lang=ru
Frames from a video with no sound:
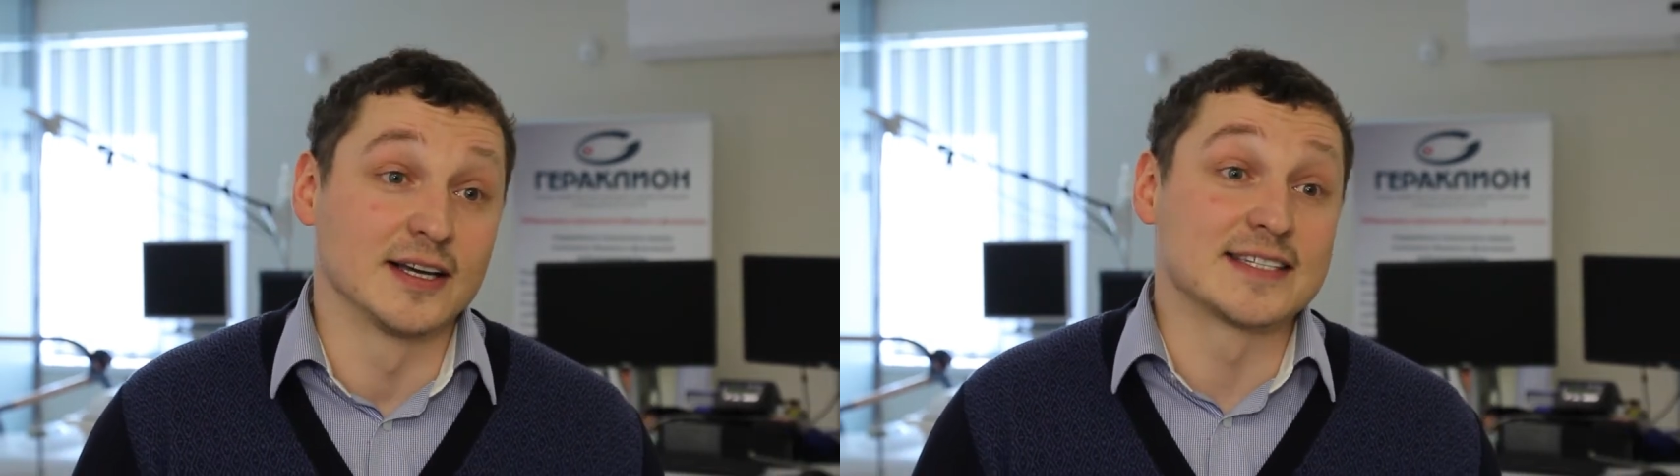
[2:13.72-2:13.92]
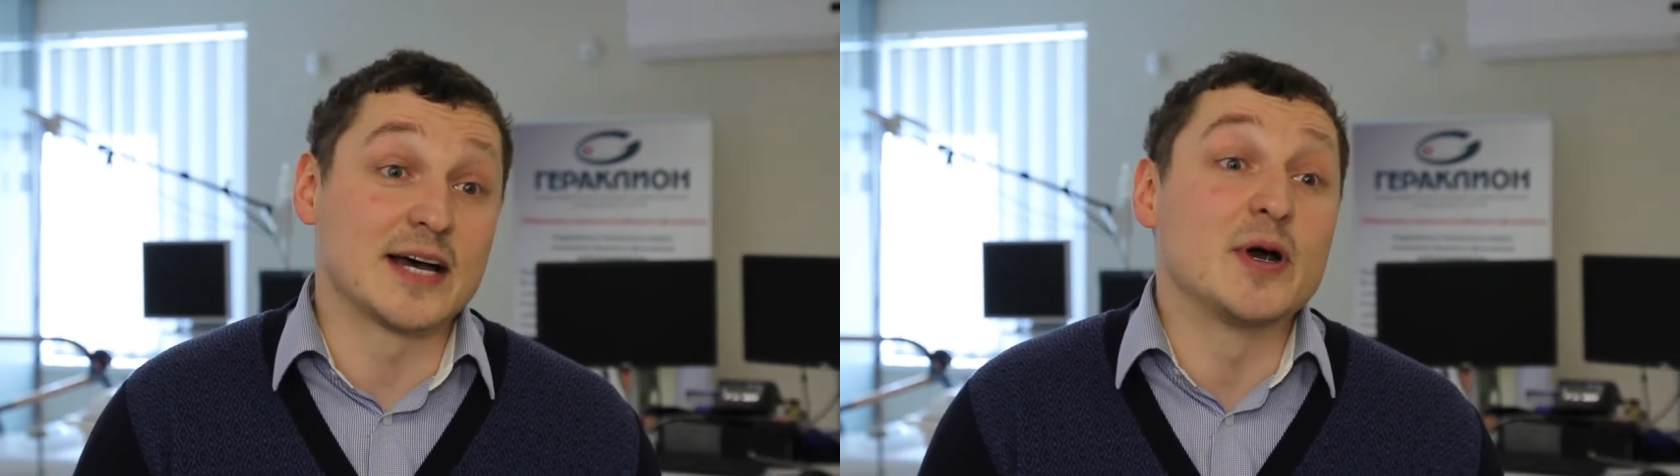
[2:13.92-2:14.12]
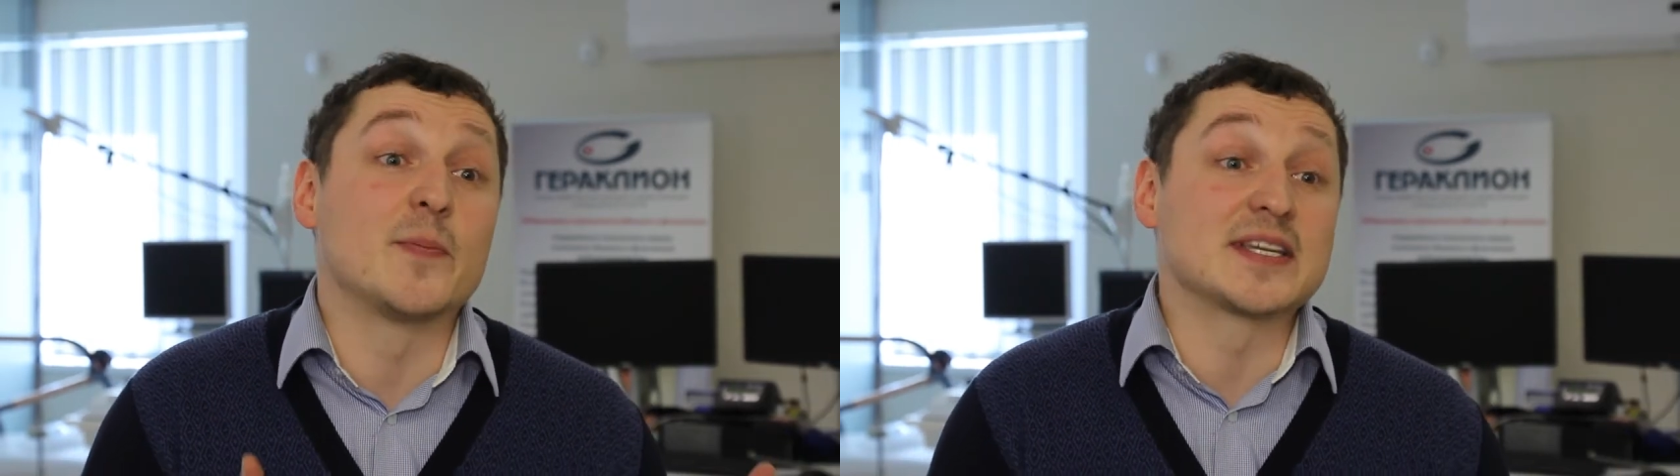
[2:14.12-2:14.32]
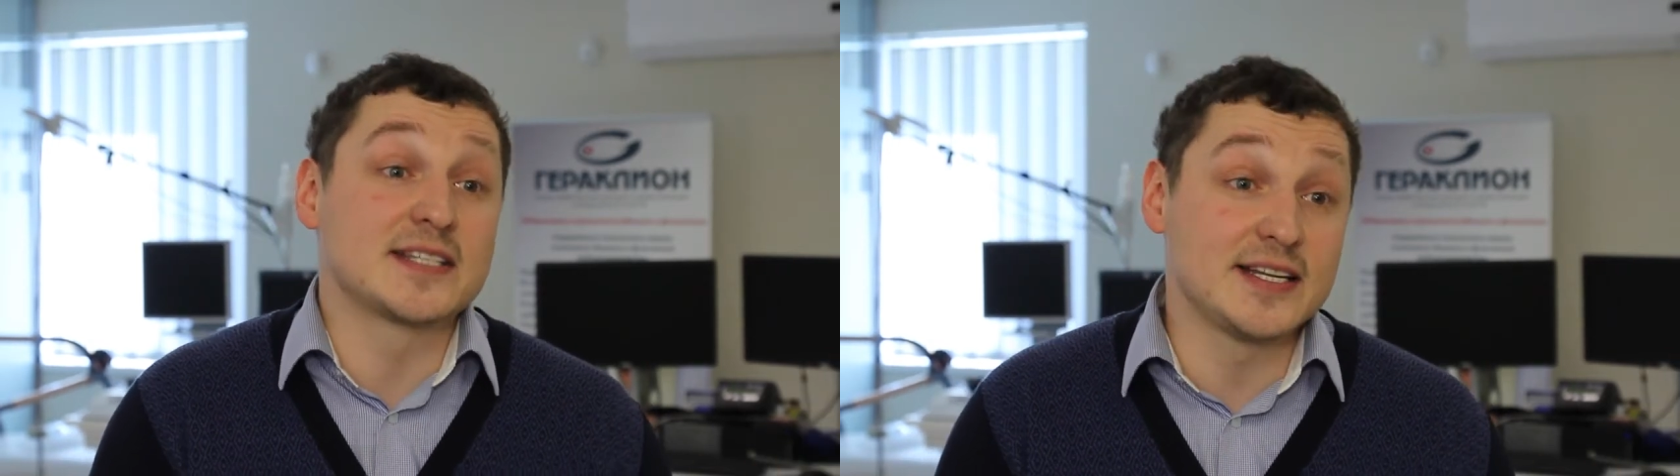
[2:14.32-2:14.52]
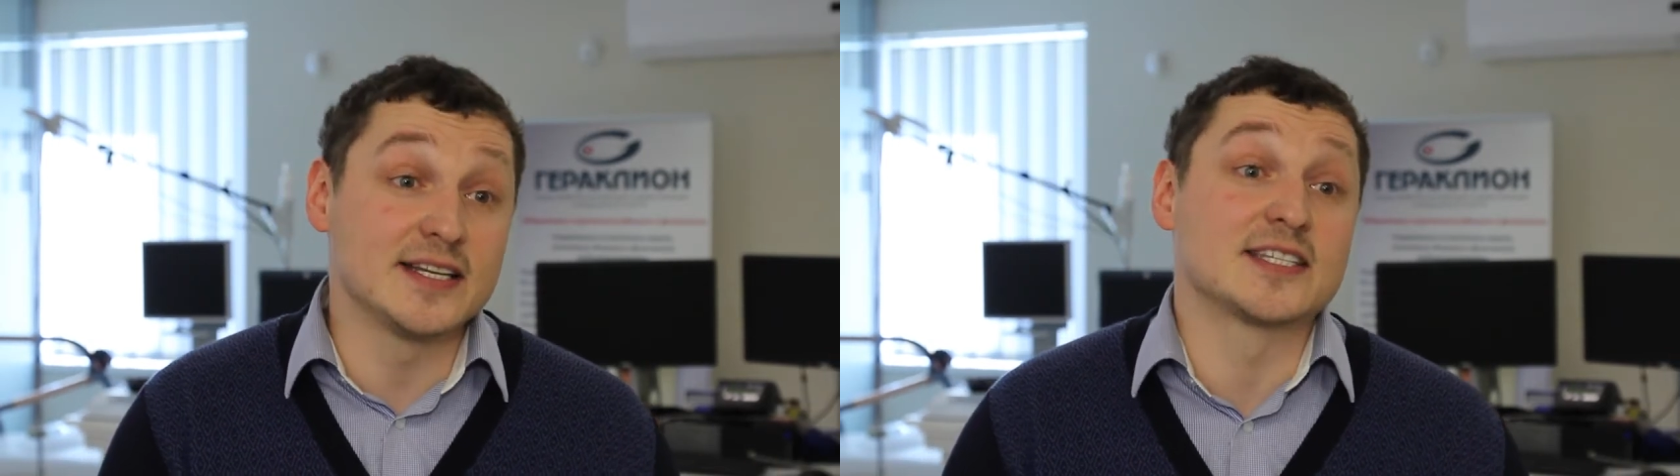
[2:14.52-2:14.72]
самая
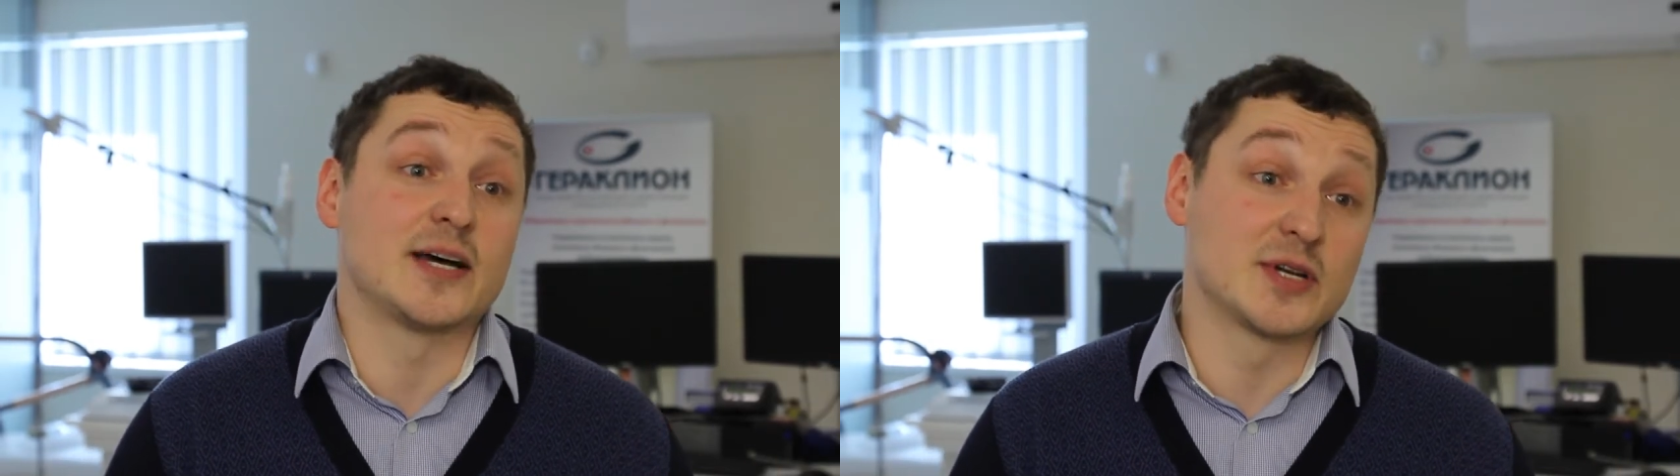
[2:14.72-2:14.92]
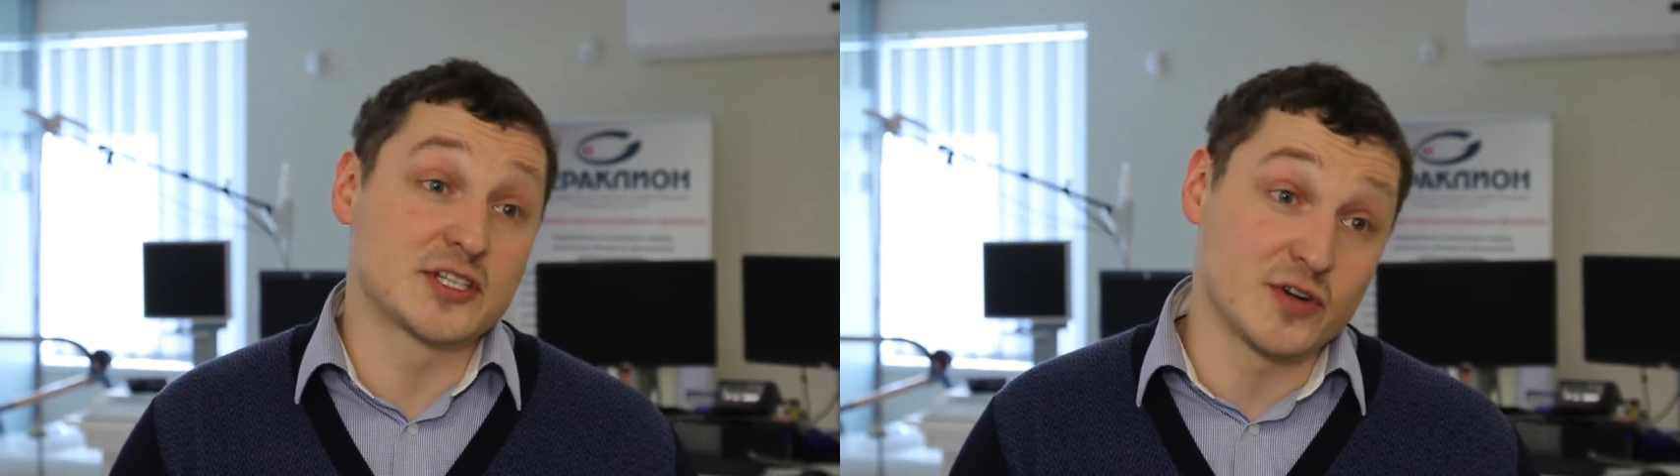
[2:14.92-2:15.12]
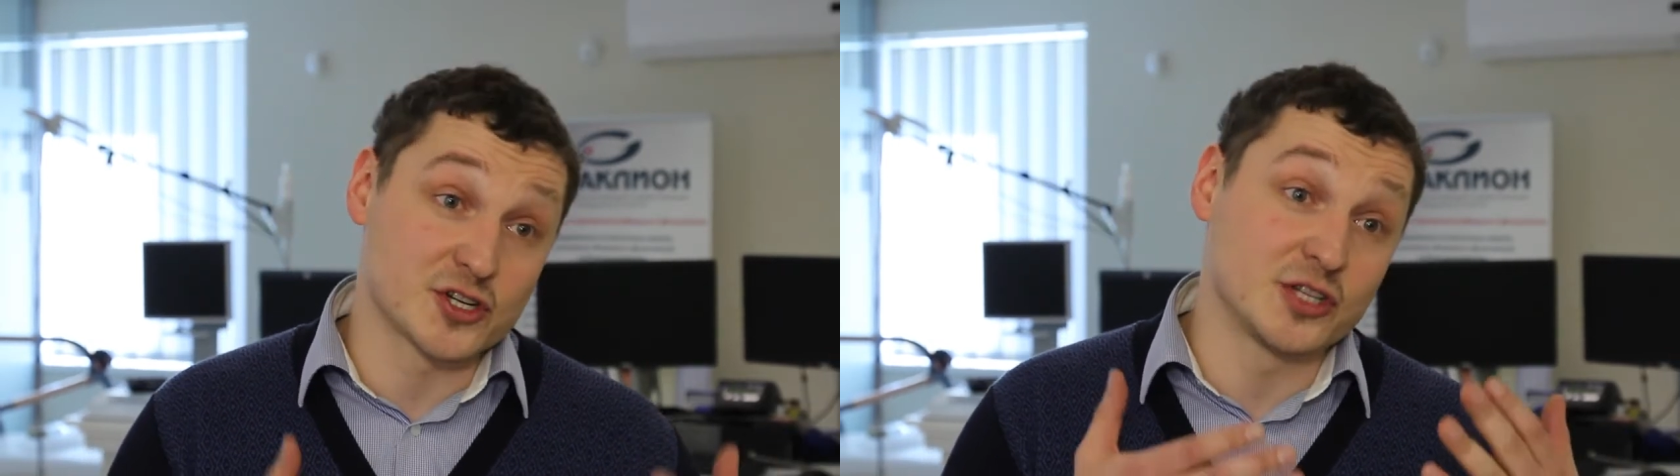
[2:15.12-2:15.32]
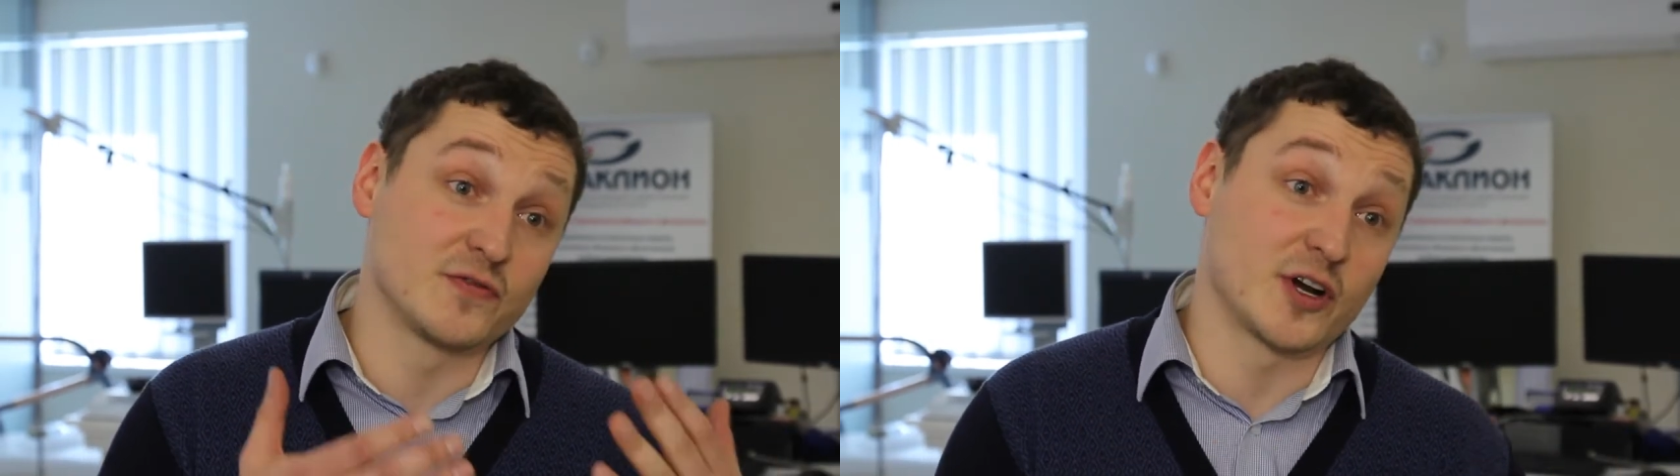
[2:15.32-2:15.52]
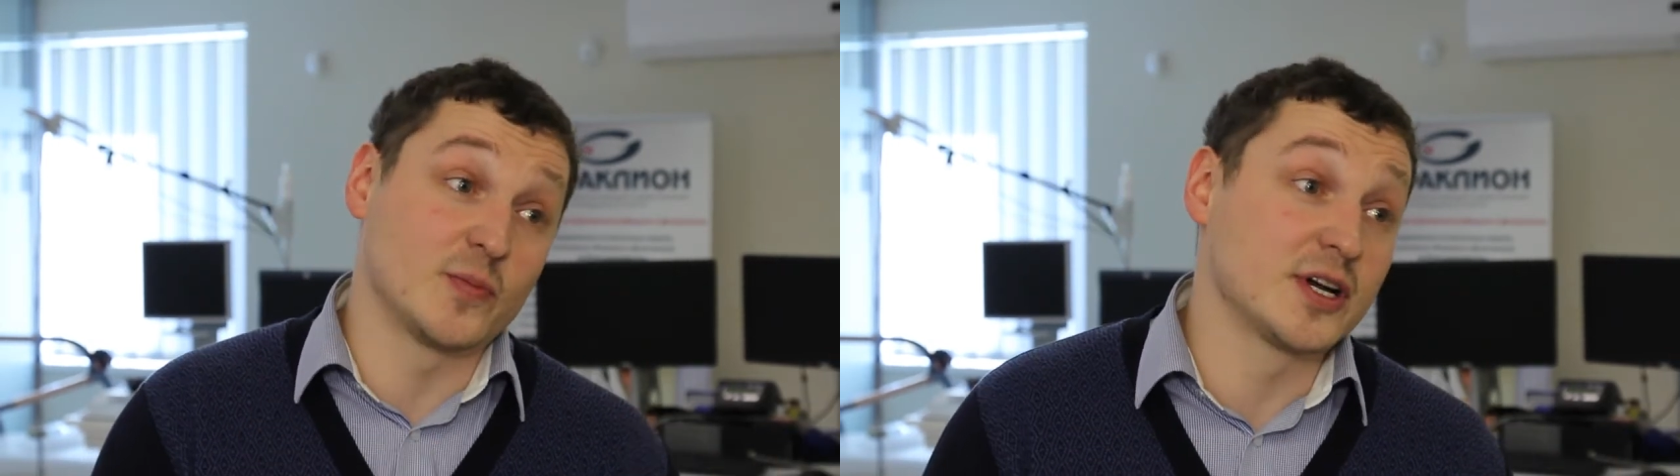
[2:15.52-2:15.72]
последняя, самая свежая
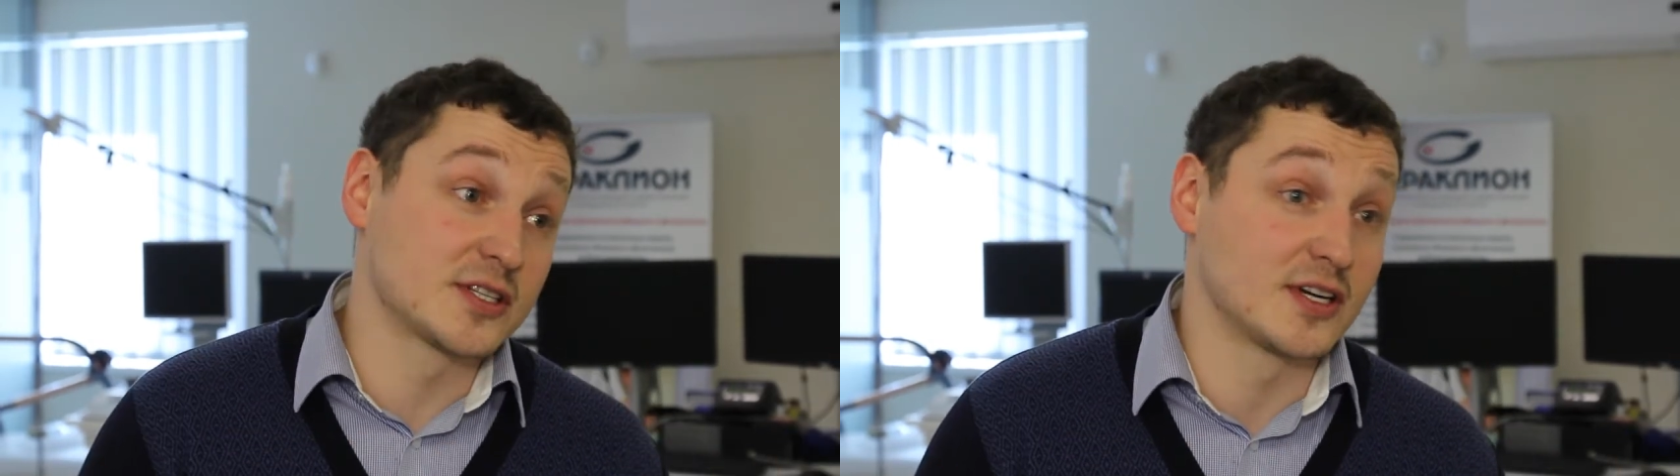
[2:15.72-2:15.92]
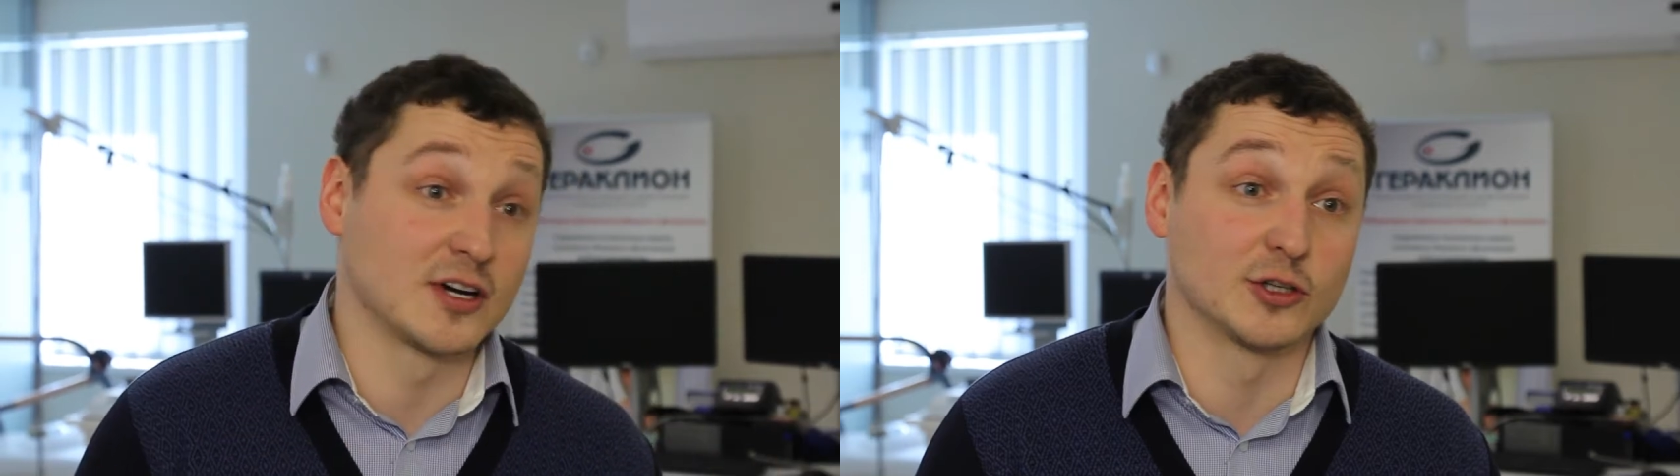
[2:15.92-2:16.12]
информация,